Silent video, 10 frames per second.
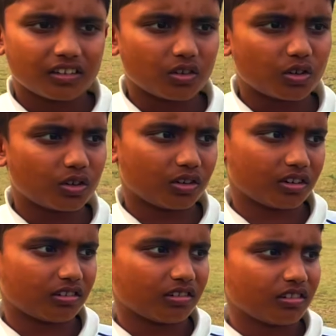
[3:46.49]
और
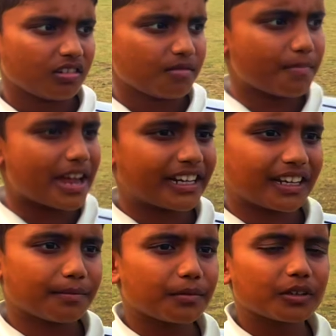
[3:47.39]

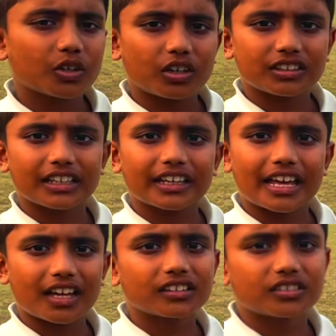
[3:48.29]
बैटिंग में भी थोड़े से
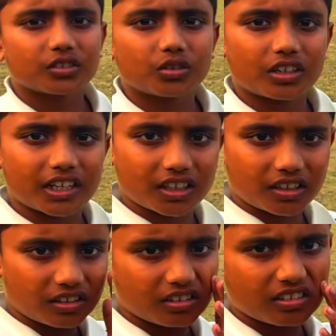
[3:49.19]
कैच छूट रहे थे
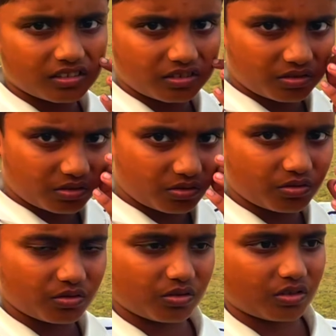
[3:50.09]

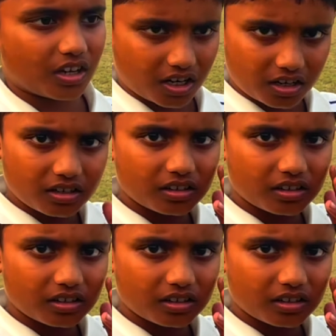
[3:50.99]
अच्छा हाँ